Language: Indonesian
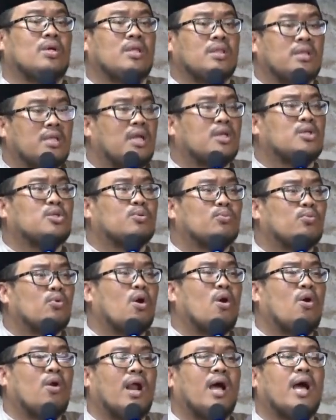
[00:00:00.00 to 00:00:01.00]
Tidak
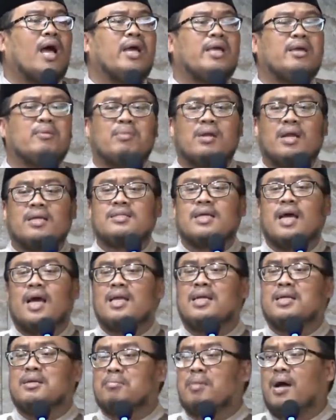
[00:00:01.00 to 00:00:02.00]
semua orang kaya
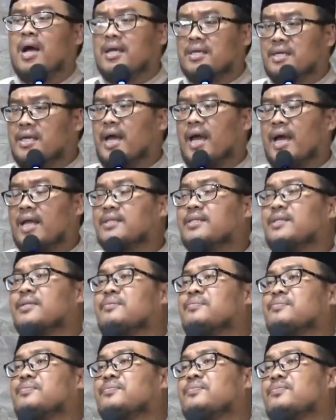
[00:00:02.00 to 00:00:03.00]
merasakan kebahagiaannya
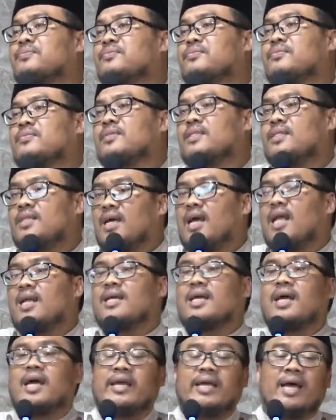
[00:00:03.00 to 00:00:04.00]
dengan
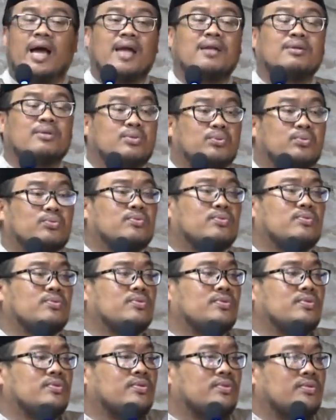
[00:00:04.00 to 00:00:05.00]
kekayaan itu.
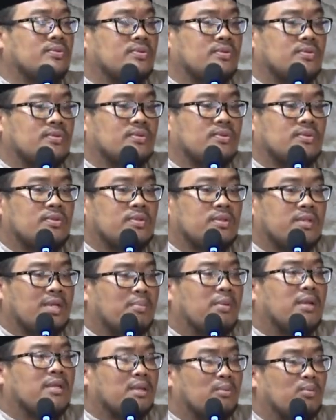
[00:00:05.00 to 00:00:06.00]

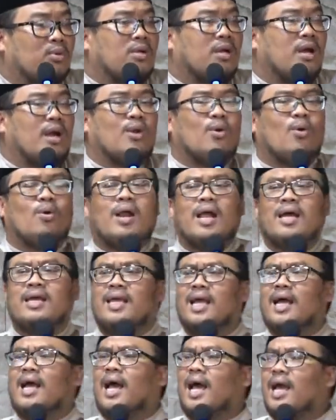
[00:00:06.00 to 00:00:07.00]
Saya bertemu dengan orang
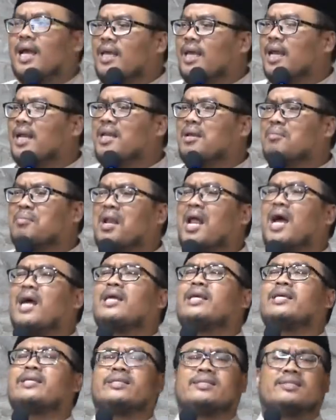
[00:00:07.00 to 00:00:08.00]
yang kaya, dia
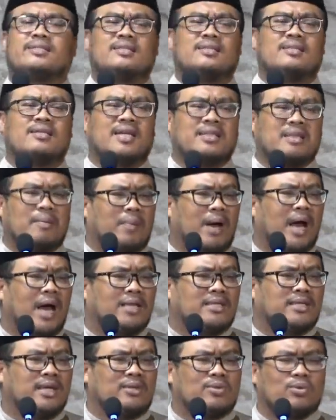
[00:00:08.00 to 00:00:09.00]
menangis. Kata Pak
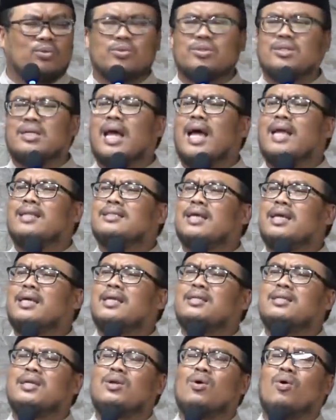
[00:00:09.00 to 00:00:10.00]
Haji itu, Ustadz
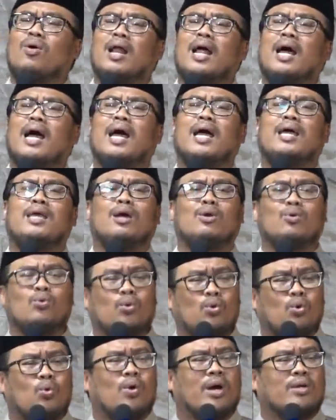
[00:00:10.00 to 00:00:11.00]
saya jadi orang kaya.
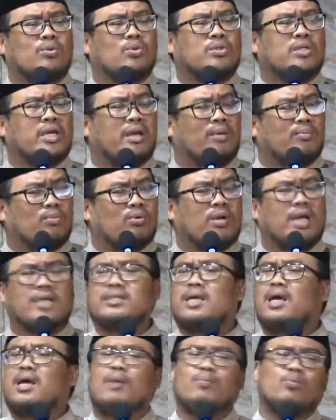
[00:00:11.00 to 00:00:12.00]
Dulu waktu saya muda
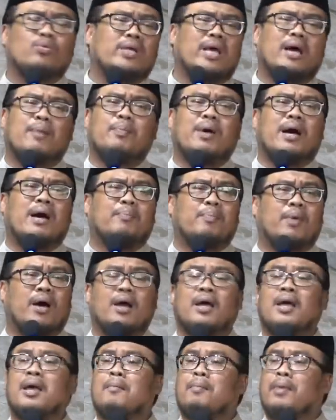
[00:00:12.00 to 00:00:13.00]
saya nggak punya apa-apa.
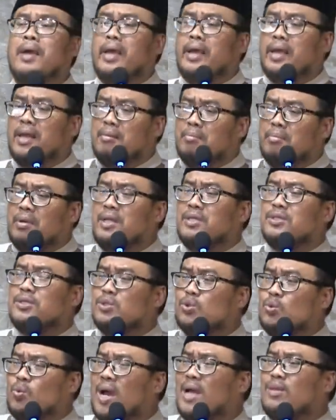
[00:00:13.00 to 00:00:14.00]
Pengen beli
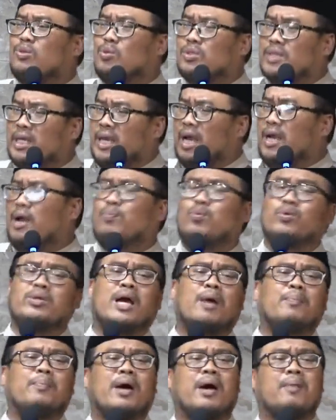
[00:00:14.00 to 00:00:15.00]
sesuatu saya nggak
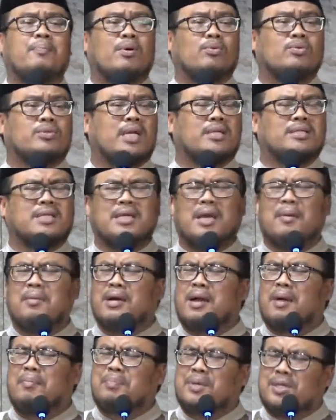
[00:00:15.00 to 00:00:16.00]
punya apa-apa. Ustadz saya
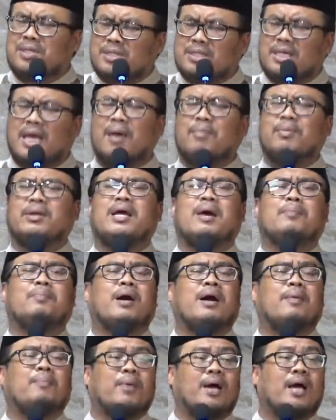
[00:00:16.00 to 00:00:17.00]
nggak bisa beli
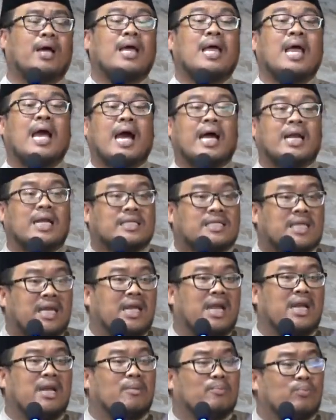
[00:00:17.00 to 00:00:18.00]
apa-apa. Karena
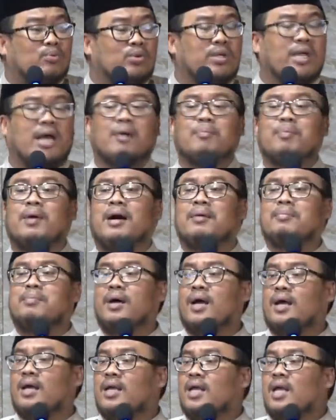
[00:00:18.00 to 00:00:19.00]
saya nggak punya
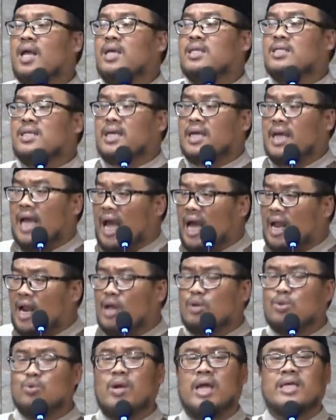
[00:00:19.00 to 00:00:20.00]
apa-apa
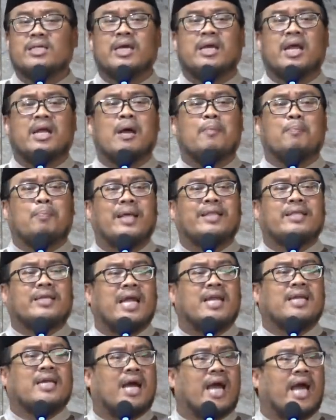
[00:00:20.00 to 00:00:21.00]
sekarang sudah saya
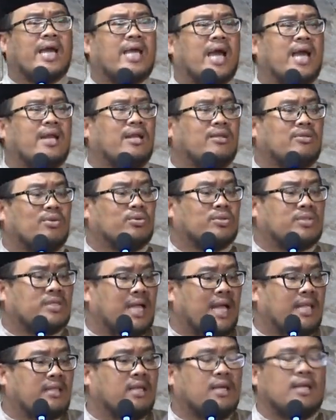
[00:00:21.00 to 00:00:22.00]
dapatkan kekayaan itu
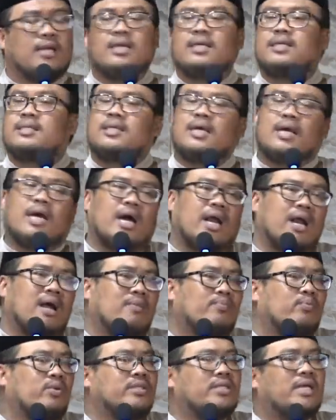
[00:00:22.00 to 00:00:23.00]
Ustadz. Sekarang
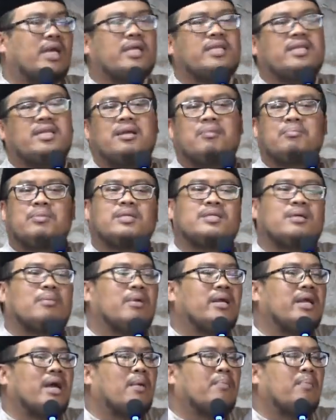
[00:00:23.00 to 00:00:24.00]
pun saya tidak bisa
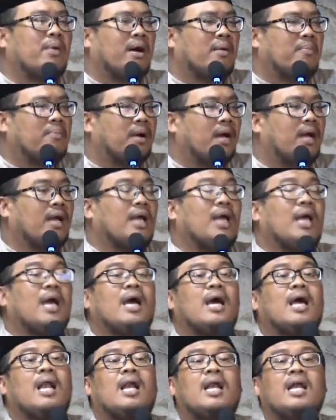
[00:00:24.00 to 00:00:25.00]
beli apa-apa.
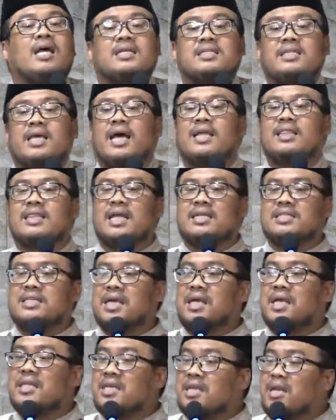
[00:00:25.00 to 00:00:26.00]
Karena kesehatan
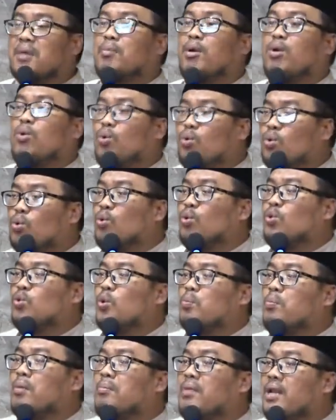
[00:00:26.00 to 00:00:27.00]
saya tidak mendukung
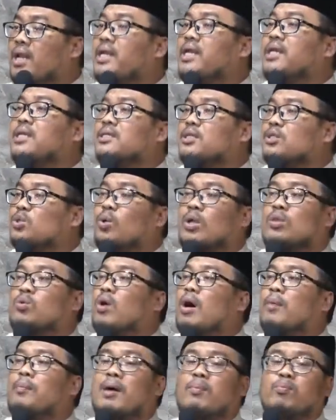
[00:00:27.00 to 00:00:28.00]
untuk memiliki
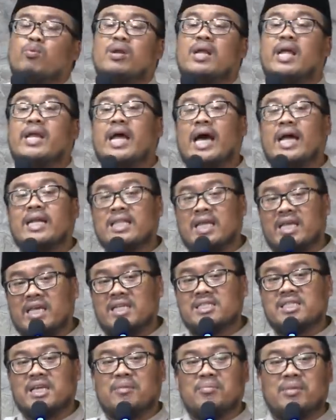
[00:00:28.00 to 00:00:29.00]
sesuatu apapun dari harta
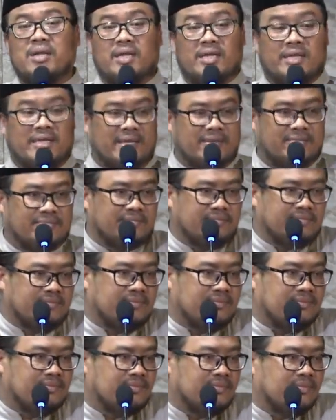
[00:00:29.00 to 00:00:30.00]
yang saya miliki.
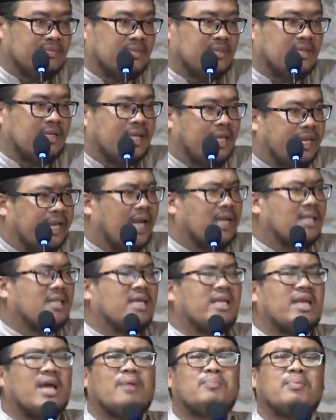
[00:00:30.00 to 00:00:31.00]
Ini
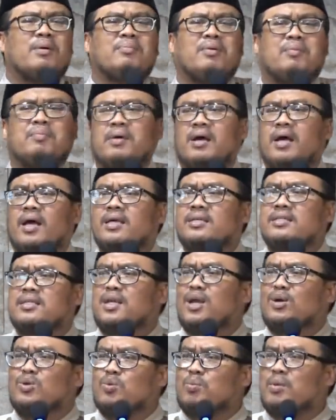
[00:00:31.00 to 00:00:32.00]
artinya apa Bapak
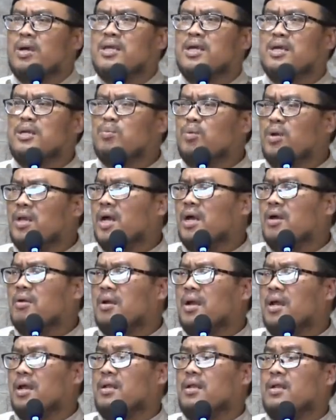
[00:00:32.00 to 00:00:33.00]
sedang jumah yang dimuliakan
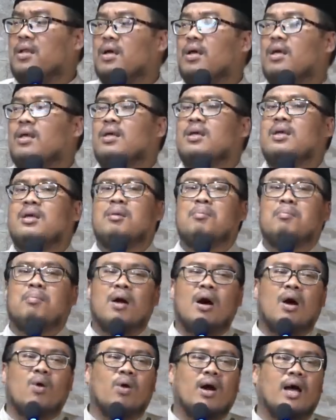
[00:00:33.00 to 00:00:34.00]
oleh Allah.
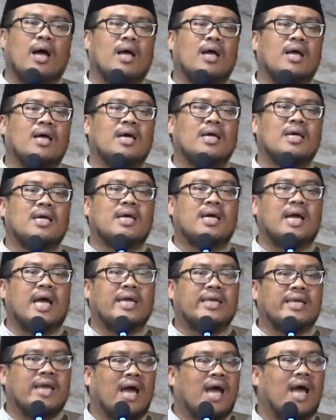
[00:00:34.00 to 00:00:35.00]
Bahwa
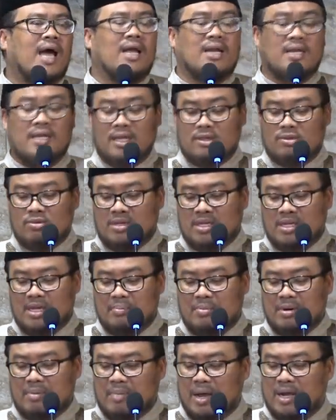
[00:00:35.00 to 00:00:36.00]
kekayaan itu
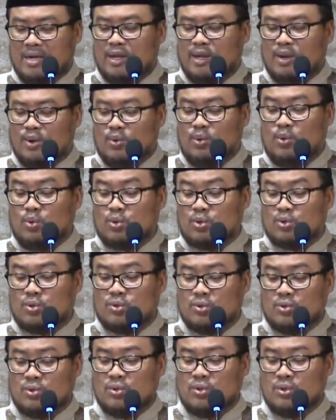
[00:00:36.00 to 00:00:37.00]
tidak berbanding
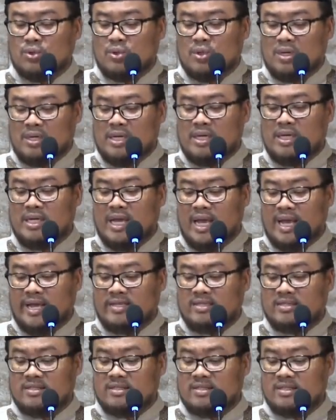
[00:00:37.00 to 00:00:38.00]
lurus
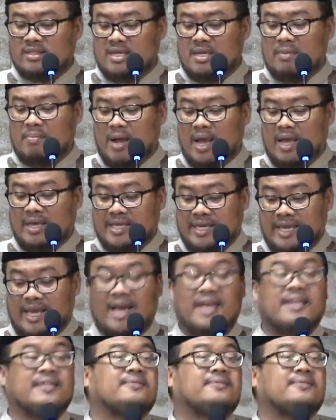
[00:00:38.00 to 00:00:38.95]
dengan kebahagiaan.